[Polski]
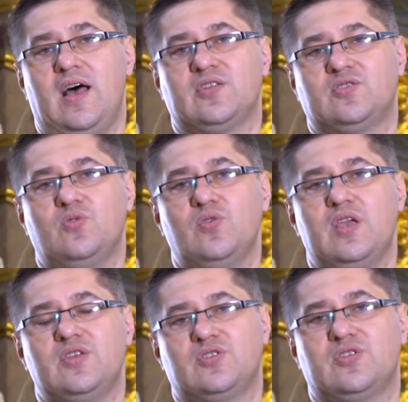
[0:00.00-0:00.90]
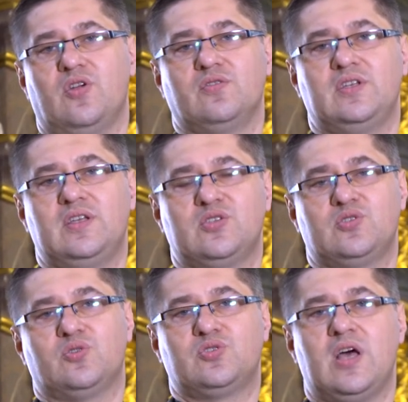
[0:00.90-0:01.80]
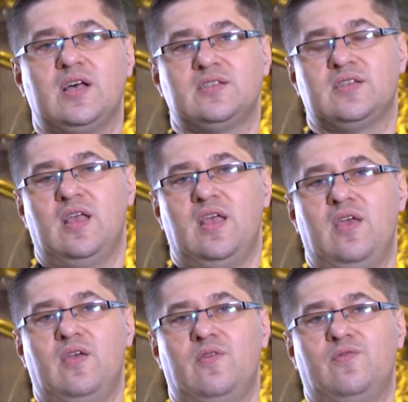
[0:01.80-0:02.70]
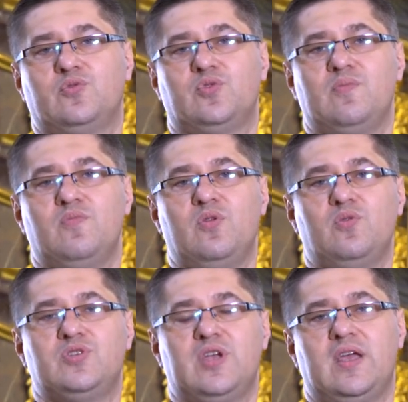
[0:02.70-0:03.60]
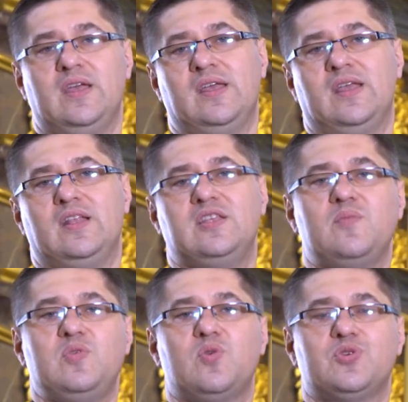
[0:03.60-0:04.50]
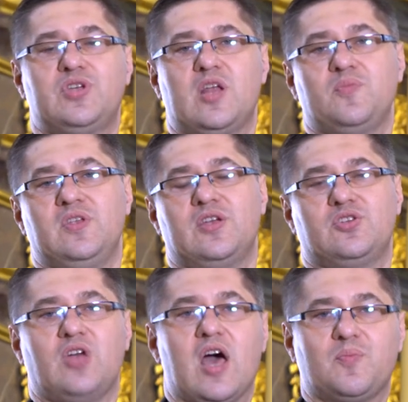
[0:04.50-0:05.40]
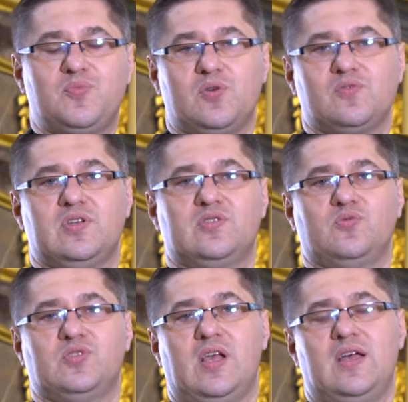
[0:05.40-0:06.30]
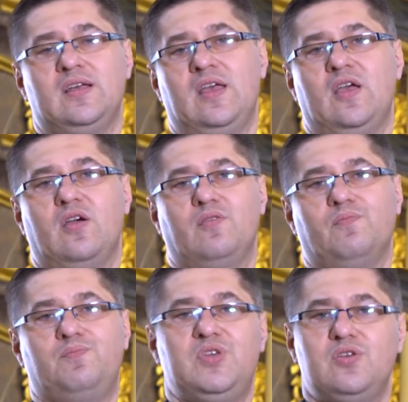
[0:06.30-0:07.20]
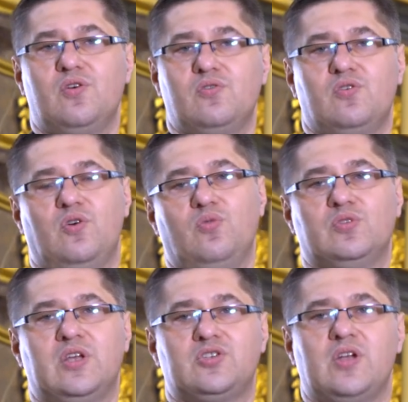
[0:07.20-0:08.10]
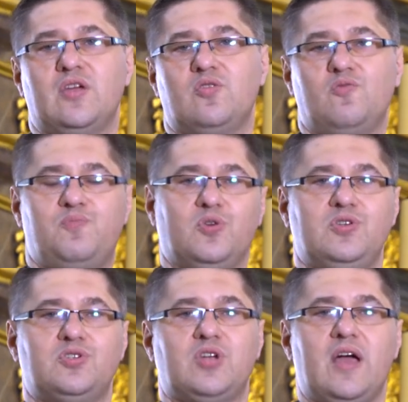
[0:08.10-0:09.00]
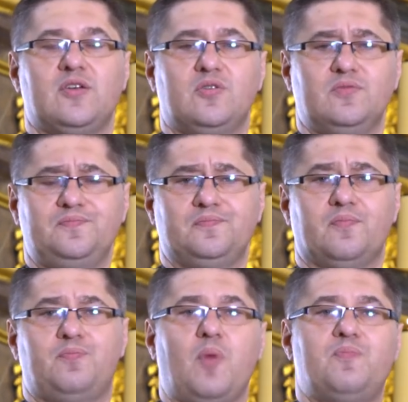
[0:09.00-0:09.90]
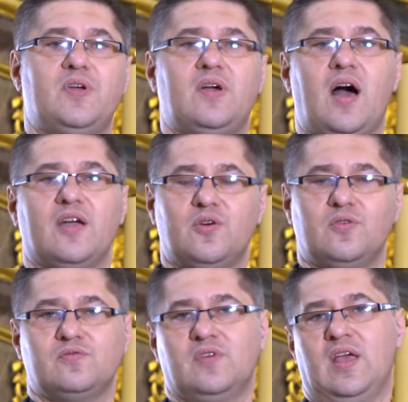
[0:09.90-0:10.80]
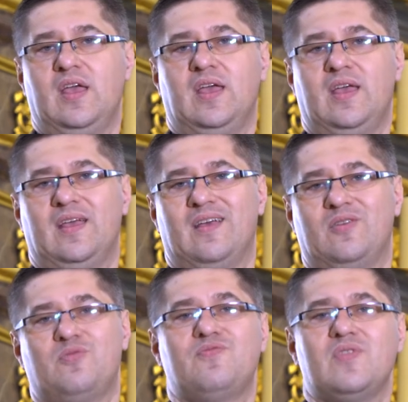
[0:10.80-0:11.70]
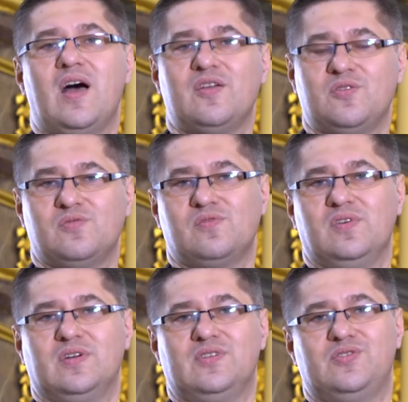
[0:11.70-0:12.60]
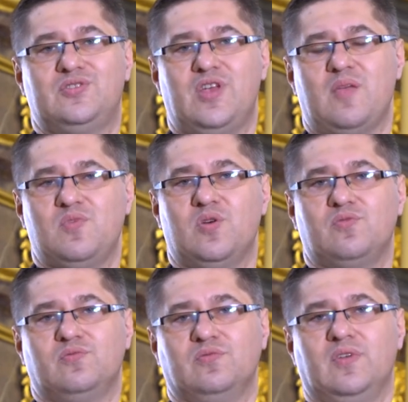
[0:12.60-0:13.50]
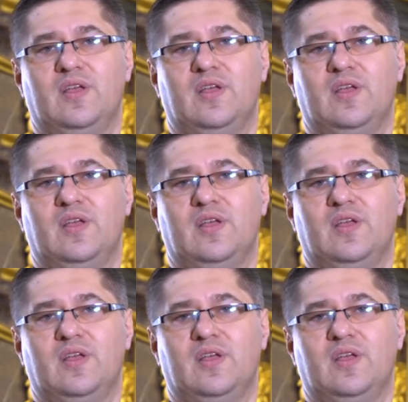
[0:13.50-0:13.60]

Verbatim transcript: a z drugiej strony jest to czas, w którym ludzie niemiłosiernie szarpią Jezusa, biją go, uderzają, poniżają, popychają, równają z ziemią,